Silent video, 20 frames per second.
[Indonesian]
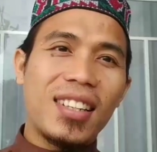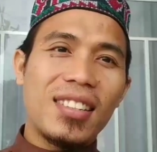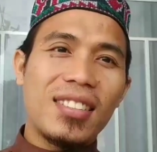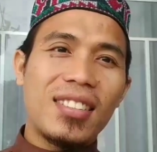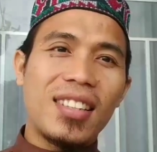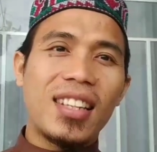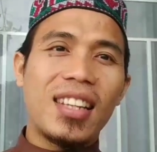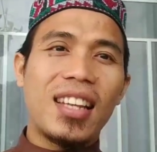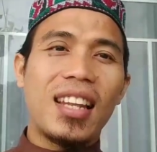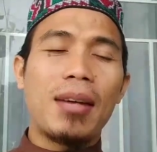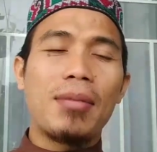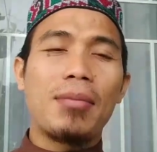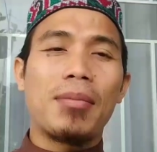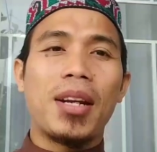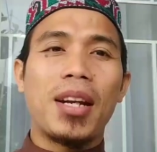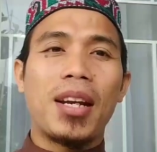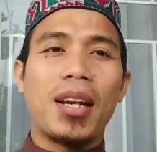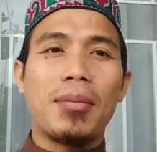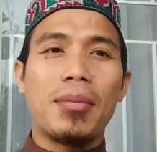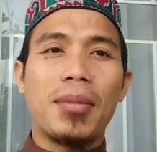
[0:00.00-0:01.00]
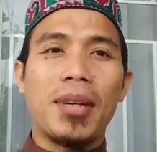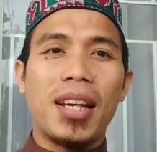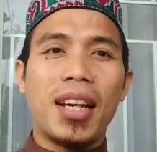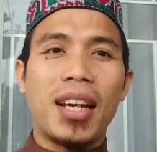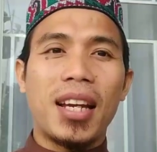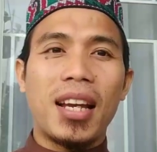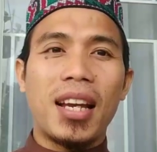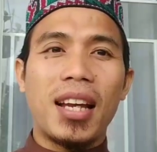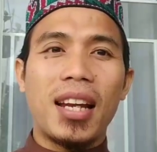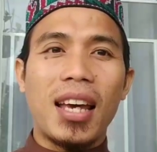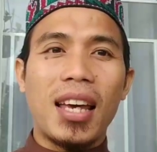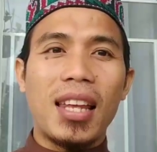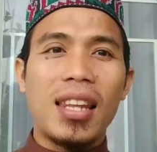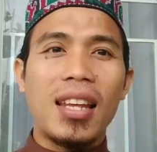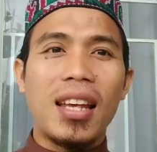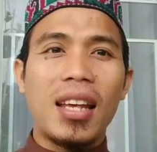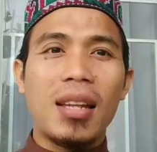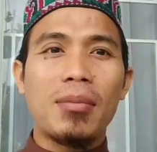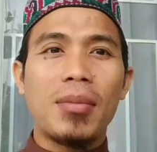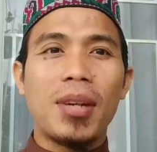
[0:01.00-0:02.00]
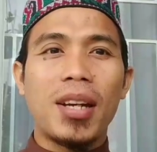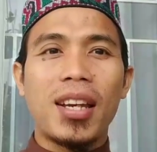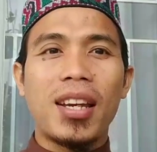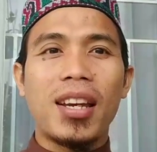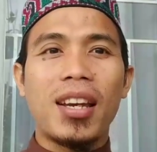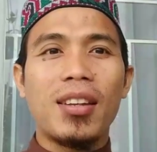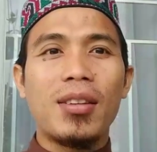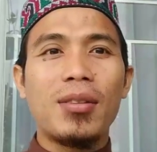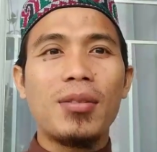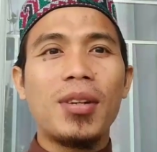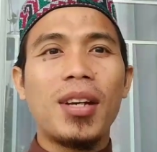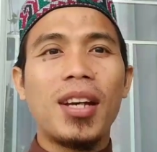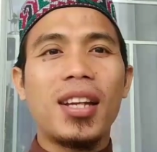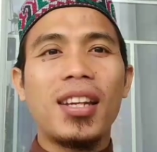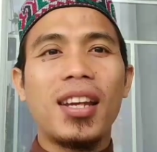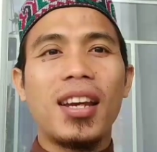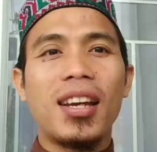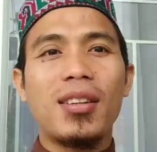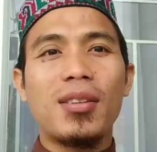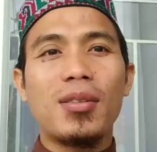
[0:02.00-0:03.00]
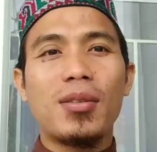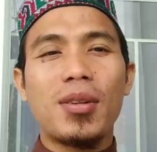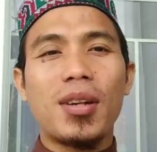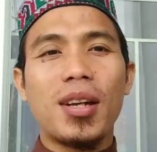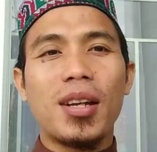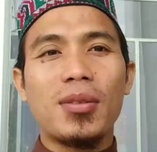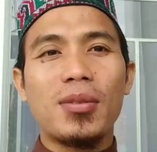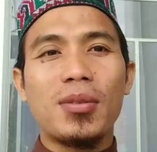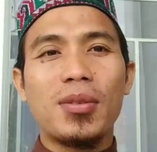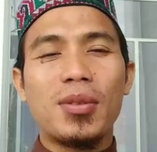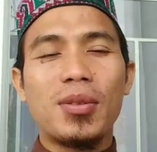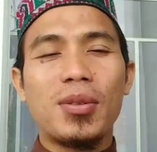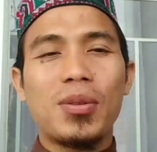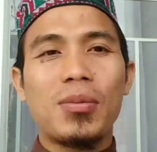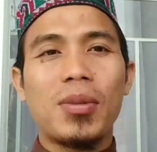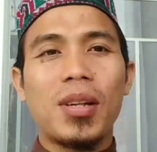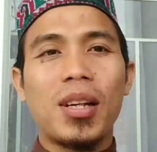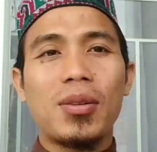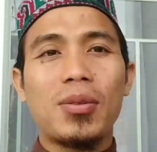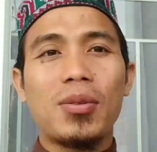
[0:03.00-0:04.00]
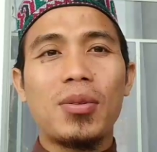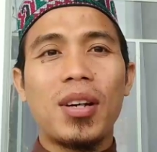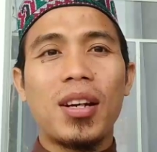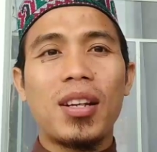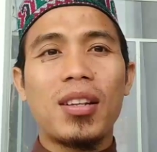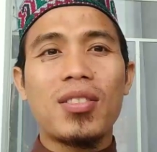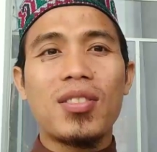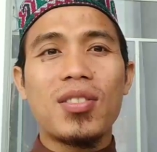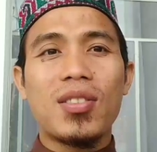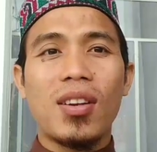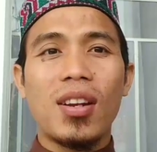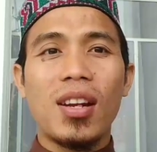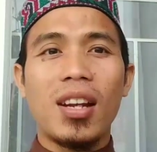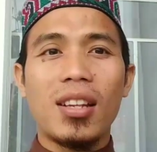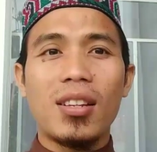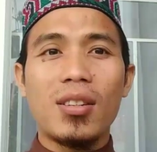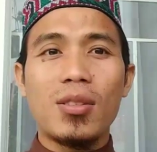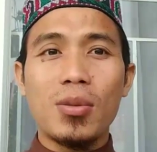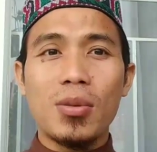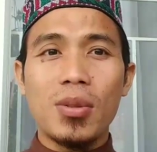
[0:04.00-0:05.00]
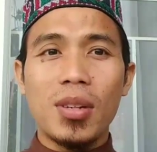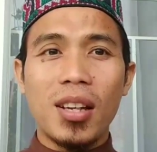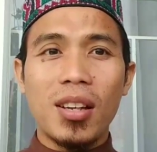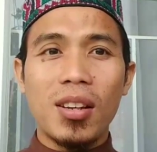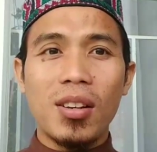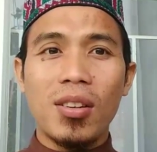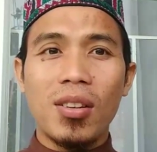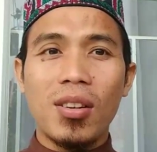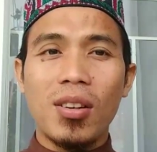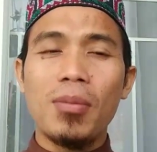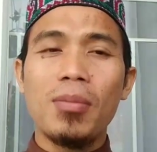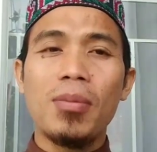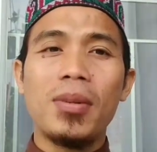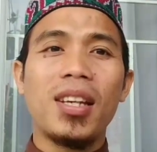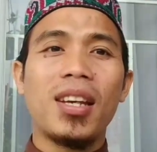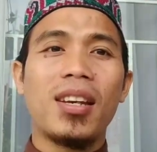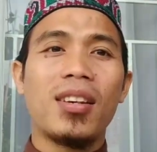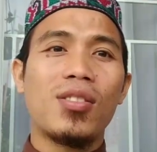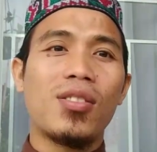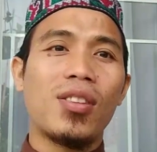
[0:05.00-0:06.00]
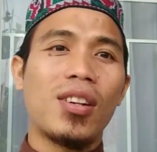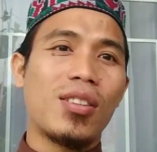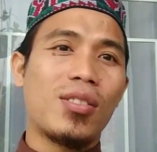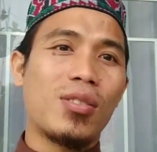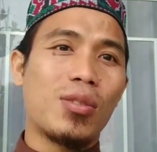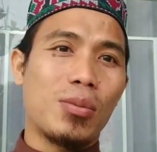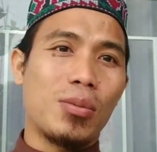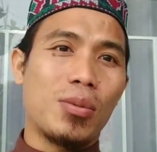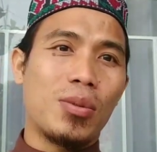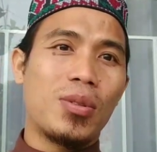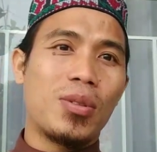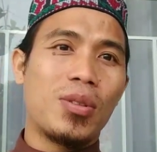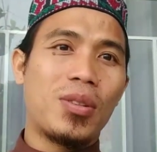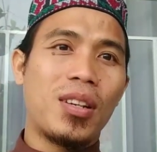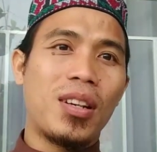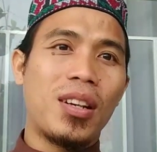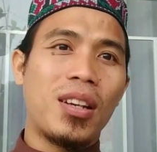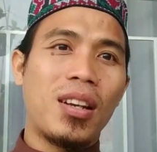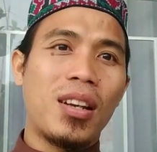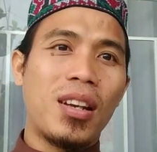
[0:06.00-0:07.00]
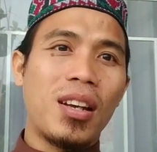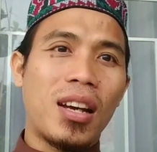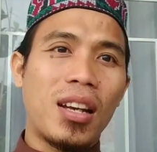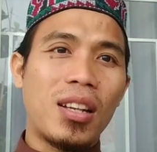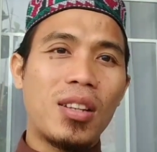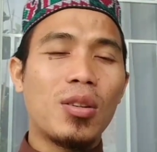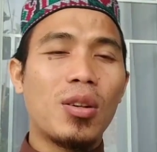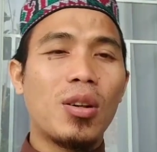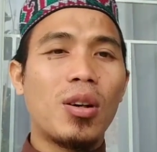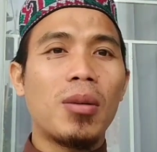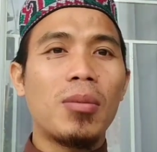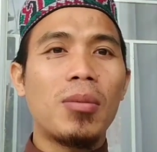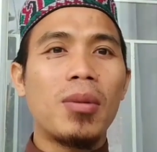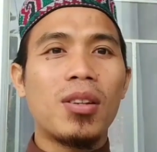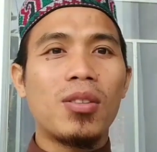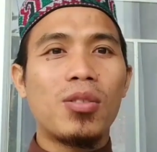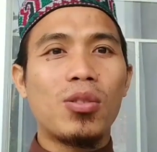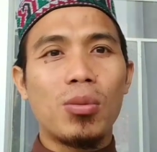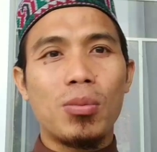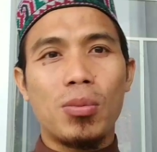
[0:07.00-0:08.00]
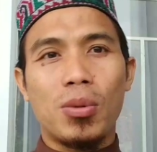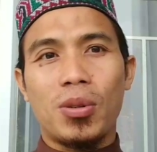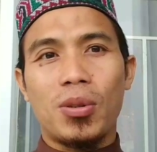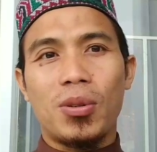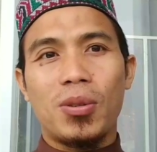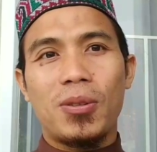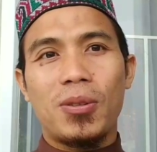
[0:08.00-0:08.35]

Setelah mereka mendengarkan azan, mereka juga dianjurkan untuk melakukan sholat sunnah qobliyah sholat subuh atau qabla subuh